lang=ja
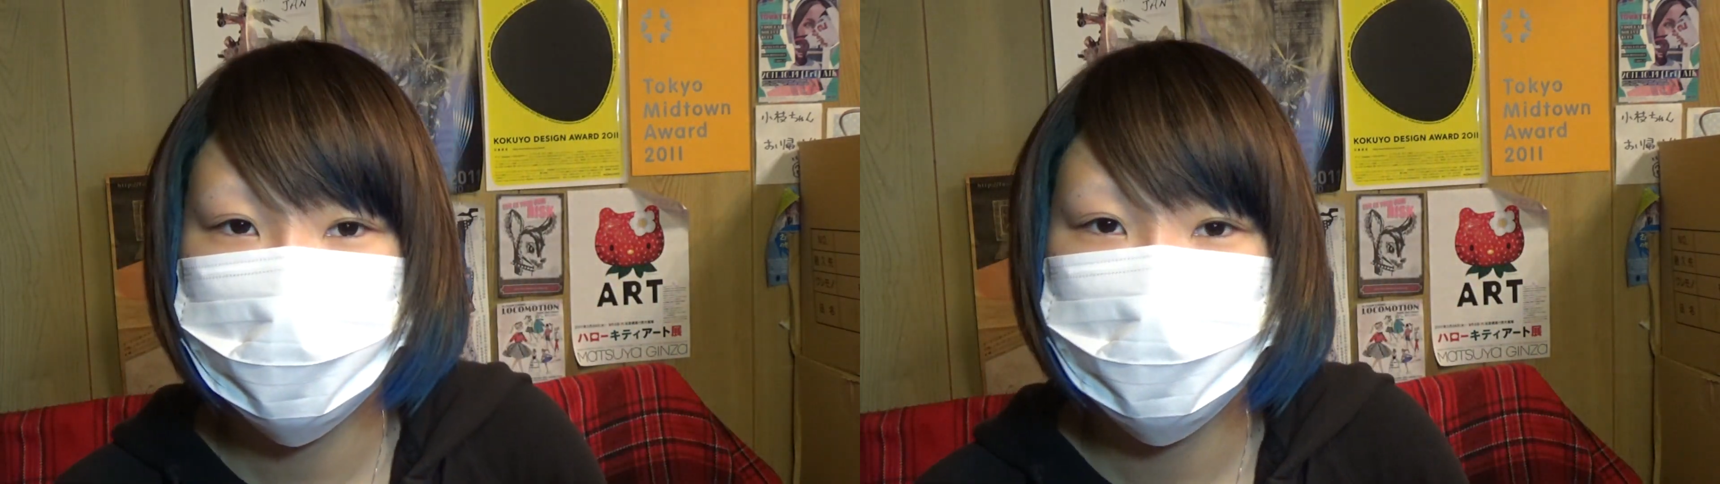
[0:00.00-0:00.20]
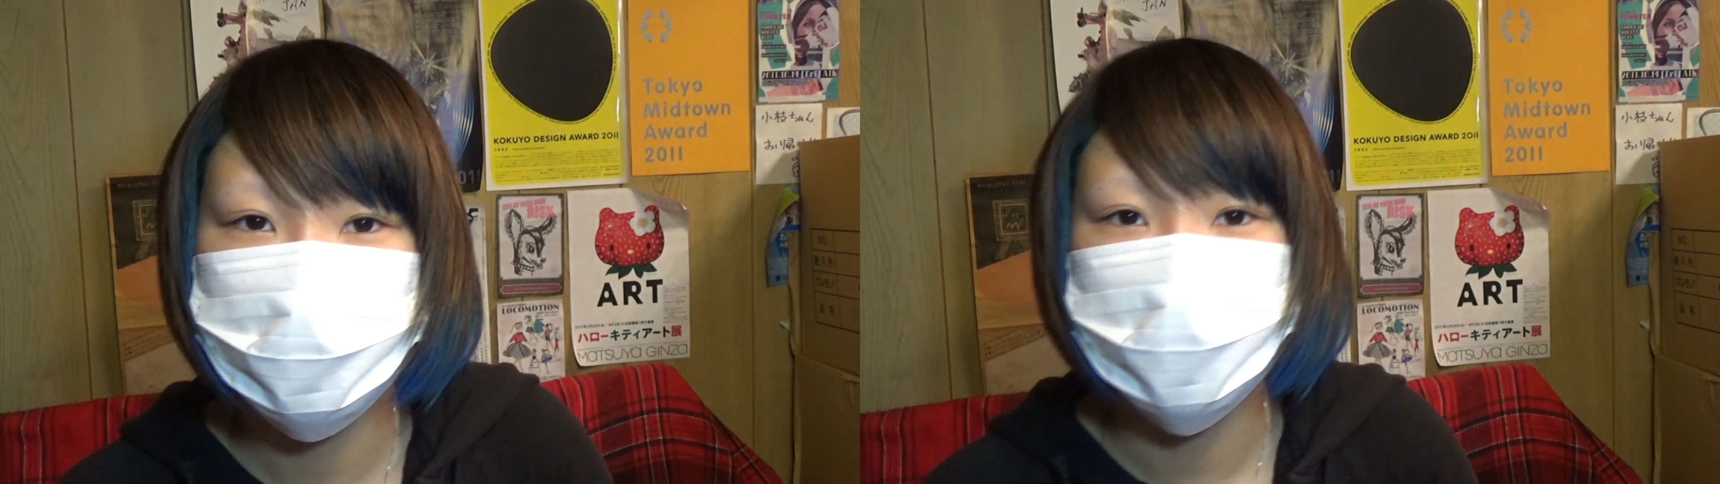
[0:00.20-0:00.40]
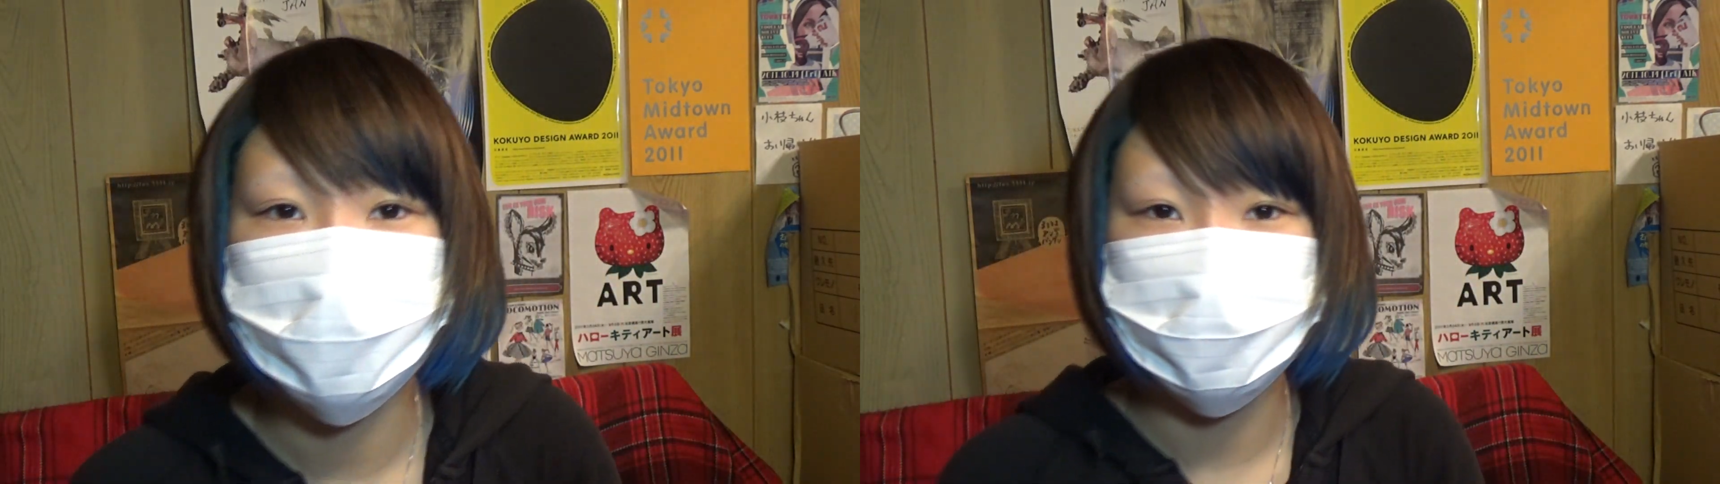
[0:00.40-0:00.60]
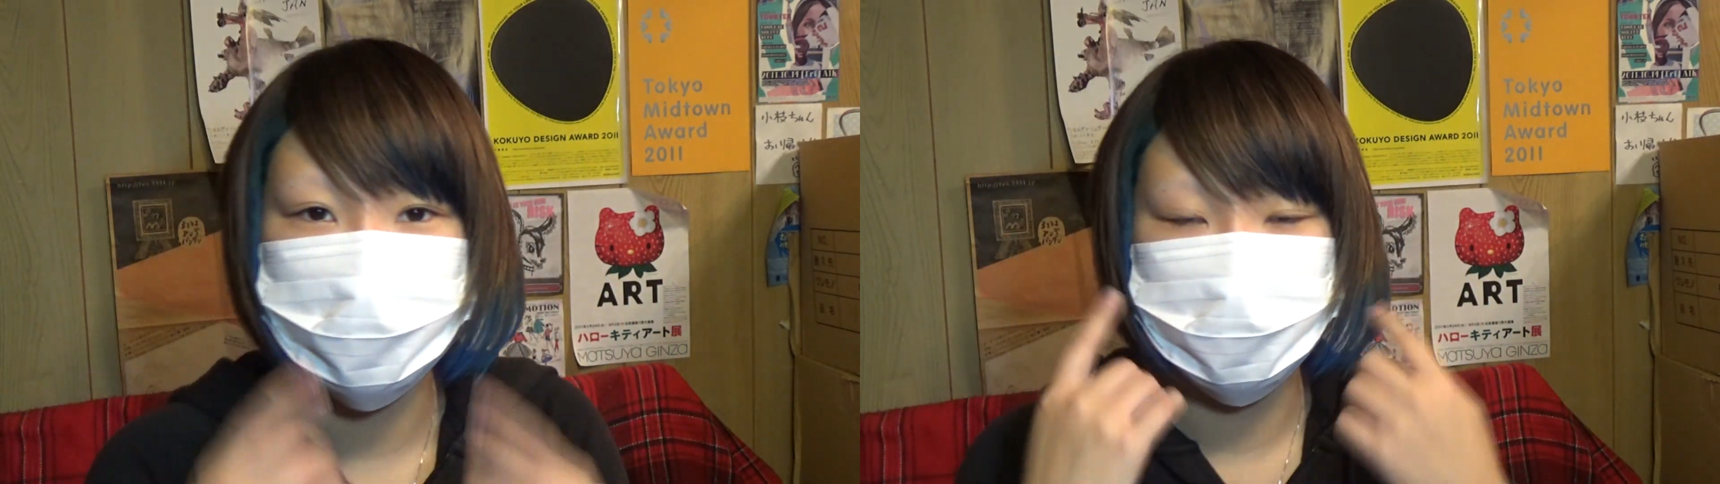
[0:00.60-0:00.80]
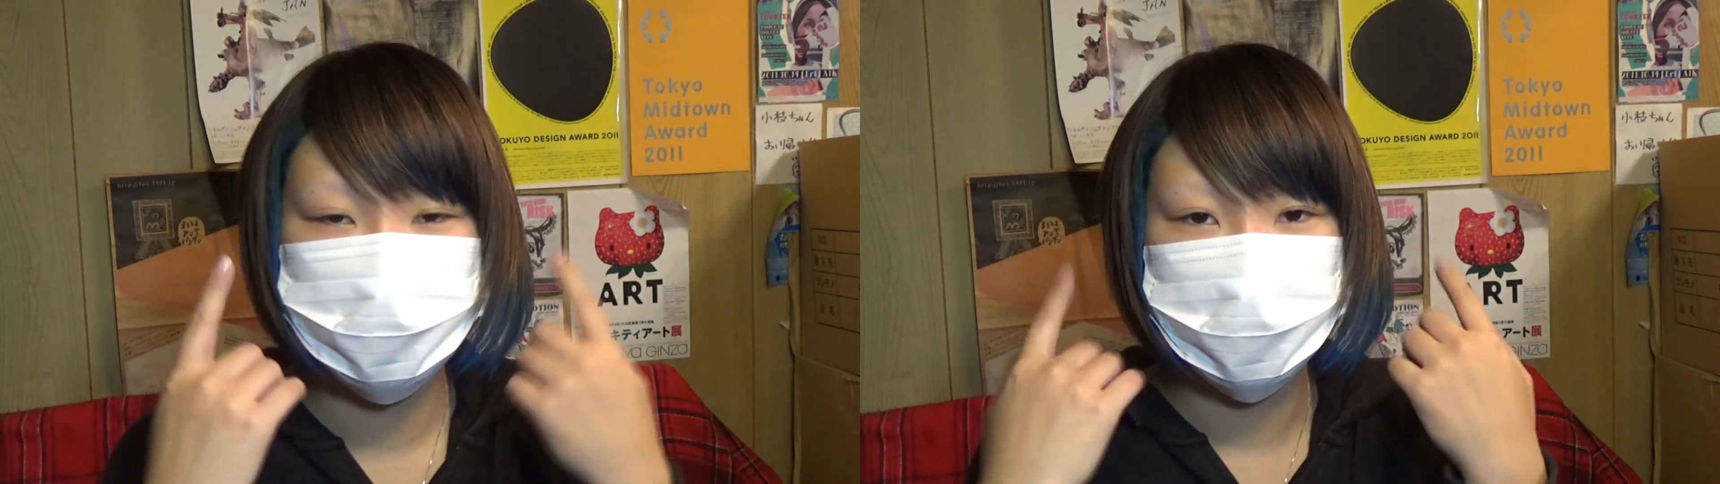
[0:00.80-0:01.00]
には
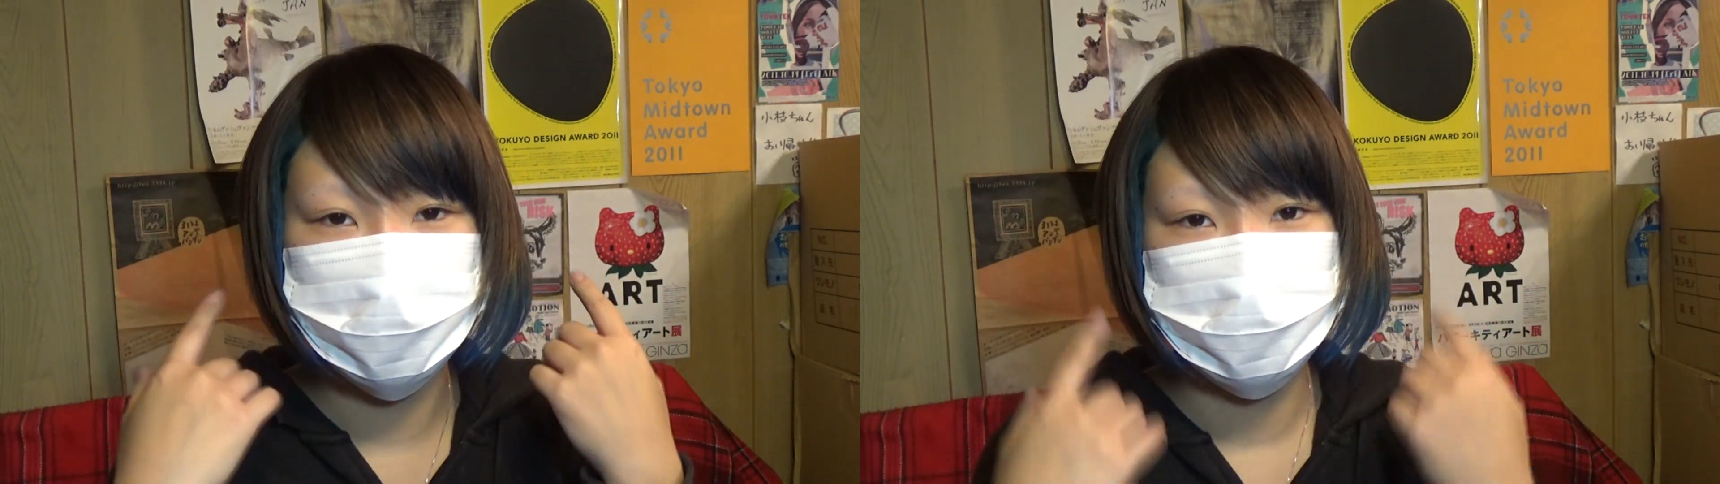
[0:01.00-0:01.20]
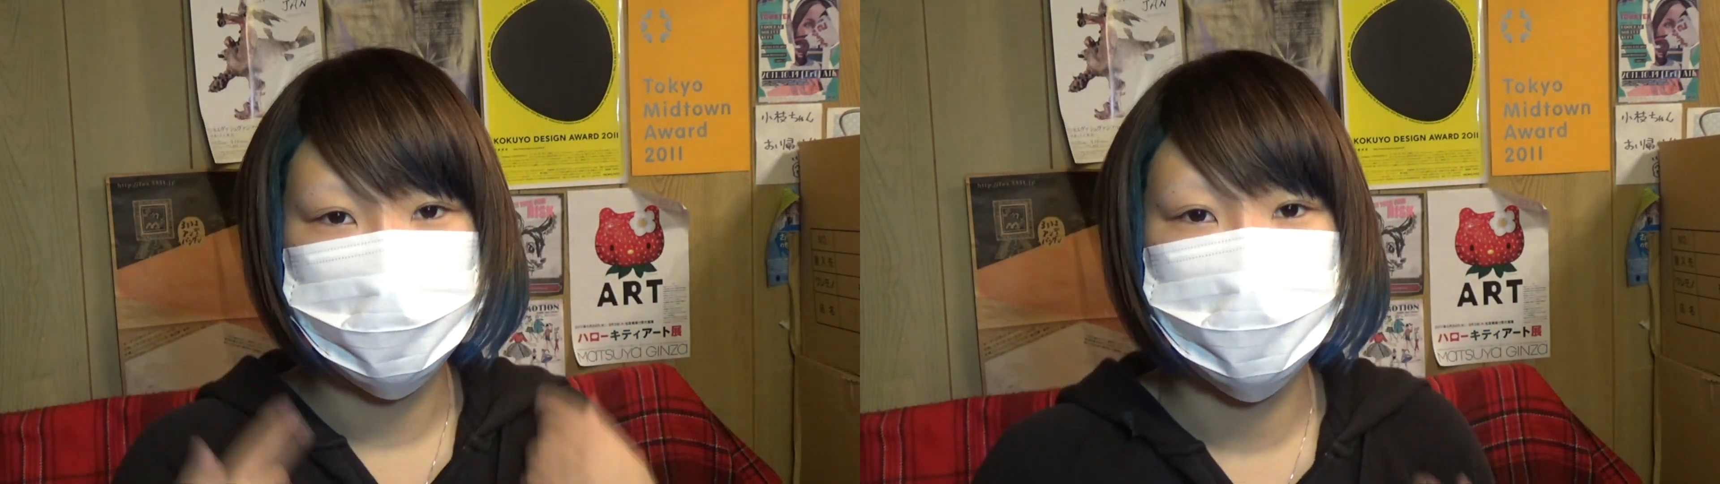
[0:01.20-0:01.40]
そのクリーム